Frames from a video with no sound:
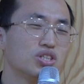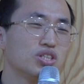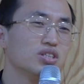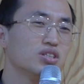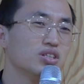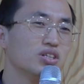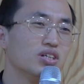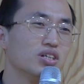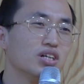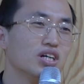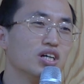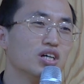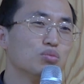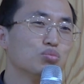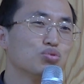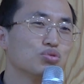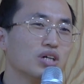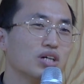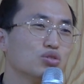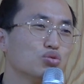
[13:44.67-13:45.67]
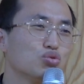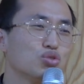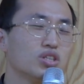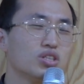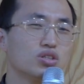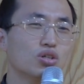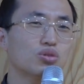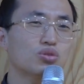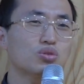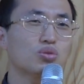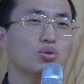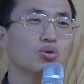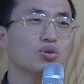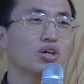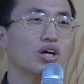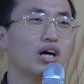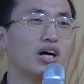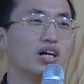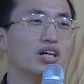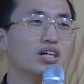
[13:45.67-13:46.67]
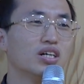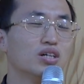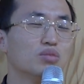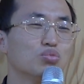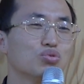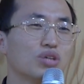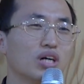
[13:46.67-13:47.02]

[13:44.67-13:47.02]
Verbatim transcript: 불신들. 북한은 우리를 쳐들어올 거야.